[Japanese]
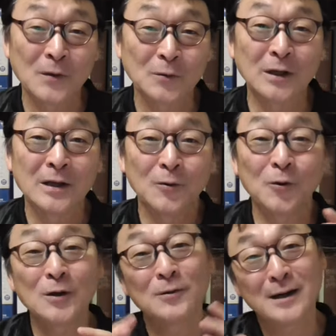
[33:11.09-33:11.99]
で、こ
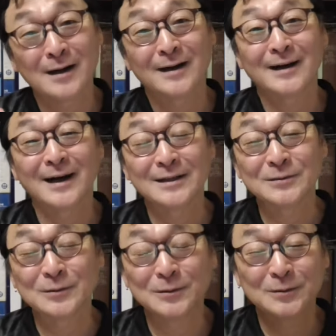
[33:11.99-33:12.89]
れは、あ
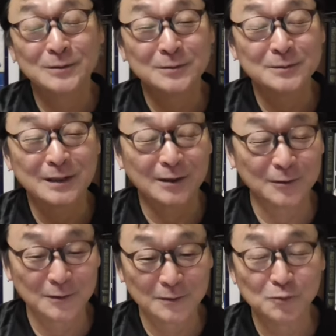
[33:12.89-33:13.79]
のあ
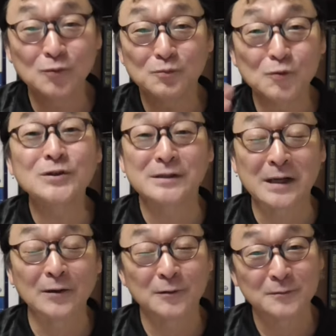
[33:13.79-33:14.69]
の麦、
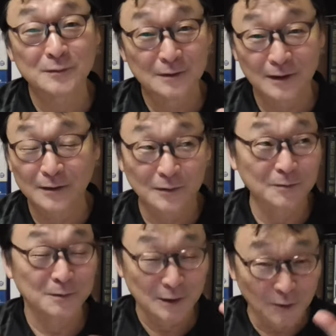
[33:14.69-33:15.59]
あの、あ
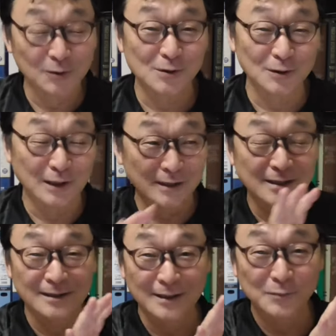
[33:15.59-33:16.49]
の、日本と中であち
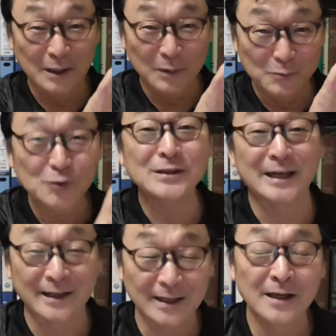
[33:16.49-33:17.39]
らさん、やっぱ麦
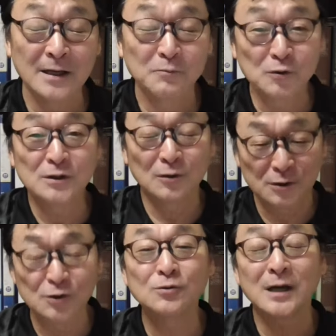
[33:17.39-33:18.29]
なんやね。麦を
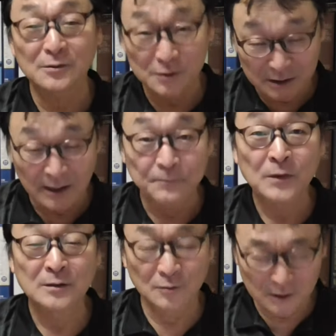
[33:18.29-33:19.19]
収穫して、
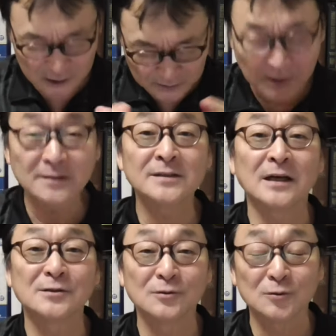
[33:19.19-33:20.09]
その一番
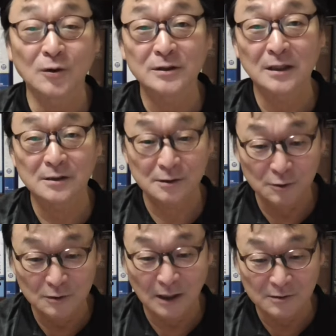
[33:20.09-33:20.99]
最初に取れた、
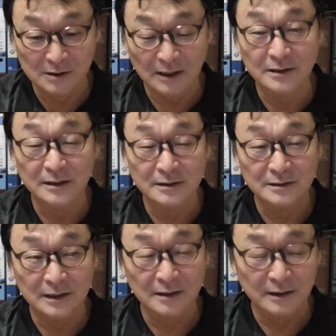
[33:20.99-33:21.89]
収穫された、
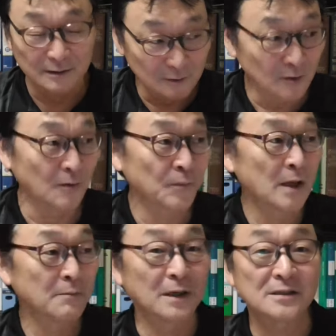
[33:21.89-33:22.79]
されたやつを、
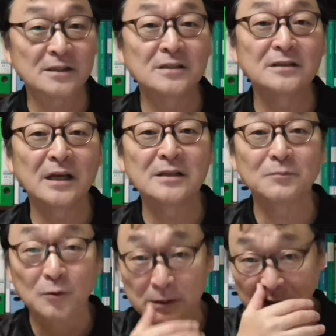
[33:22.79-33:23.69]
まあ、神殿に
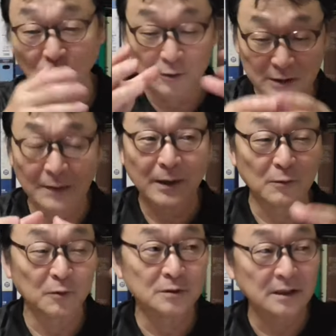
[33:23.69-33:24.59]
持って、この束を
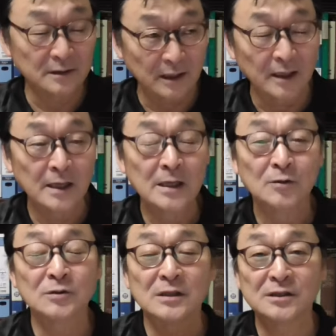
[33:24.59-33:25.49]
持ってって、
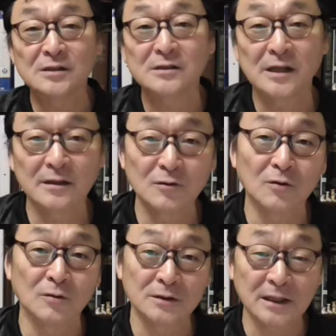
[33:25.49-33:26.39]
そして神殿
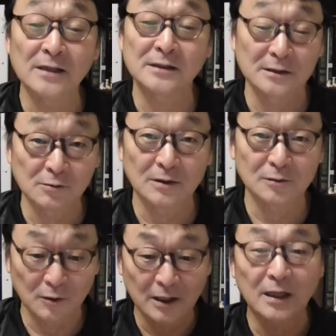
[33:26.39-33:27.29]
の祭司たちは
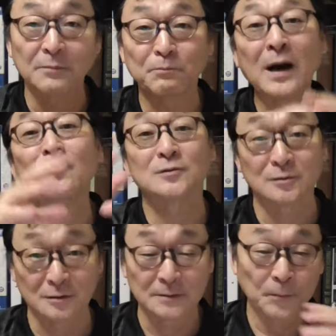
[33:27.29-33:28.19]
それからパンを
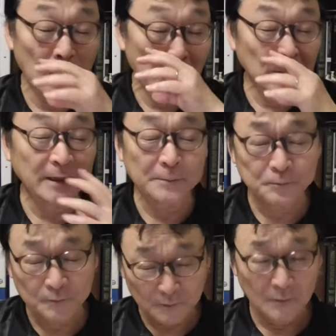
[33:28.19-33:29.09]
作るんです。ほんで、
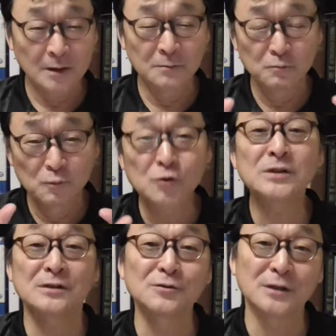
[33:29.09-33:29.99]

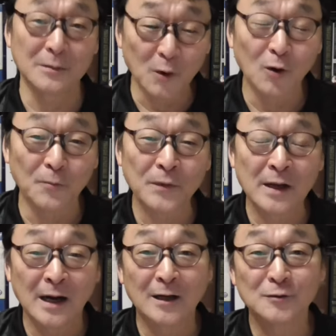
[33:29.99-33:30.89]
麦言うても、
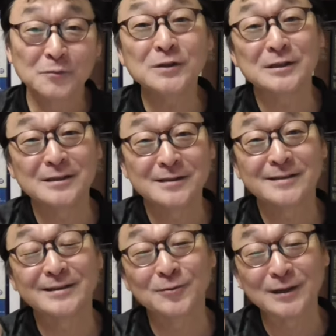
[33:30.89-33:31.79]
あの、麦、
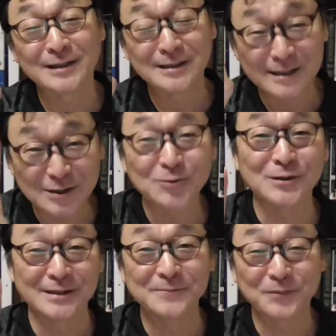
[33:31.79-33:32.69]
基本的に2種
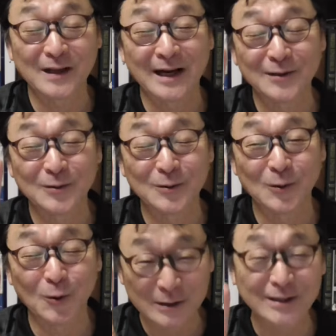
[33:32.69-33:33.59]
類、あの、
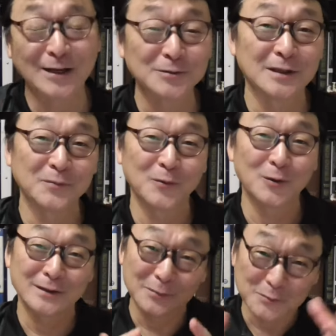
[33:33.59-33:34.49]
大きくあるいは、
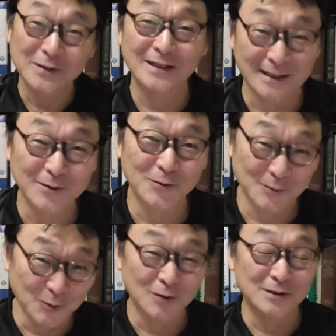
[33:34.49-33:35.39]
これ多分皆さんよく
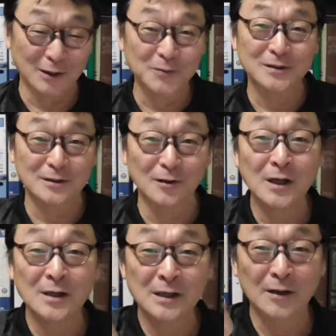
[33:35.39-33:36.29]
ご存知は思うんですけど、
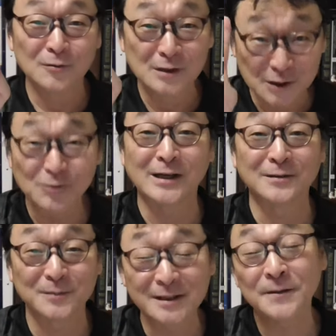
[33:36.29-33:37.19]
あの、2種類あ
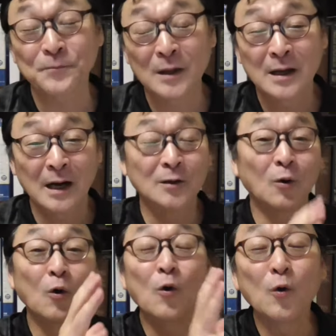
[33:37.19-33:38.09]
るのね。あ
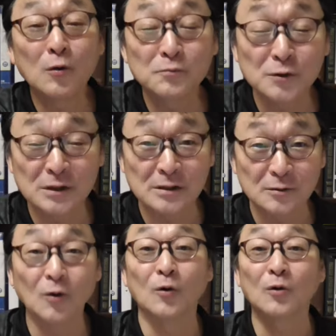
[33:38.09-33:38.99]
の、大麦
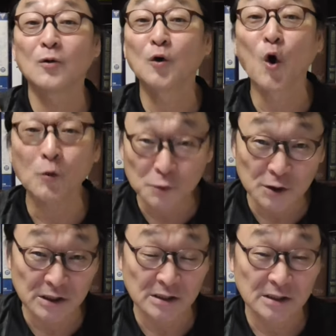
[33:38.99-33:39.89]
と小
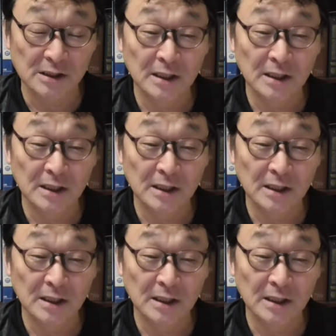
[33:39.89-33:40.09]
麦。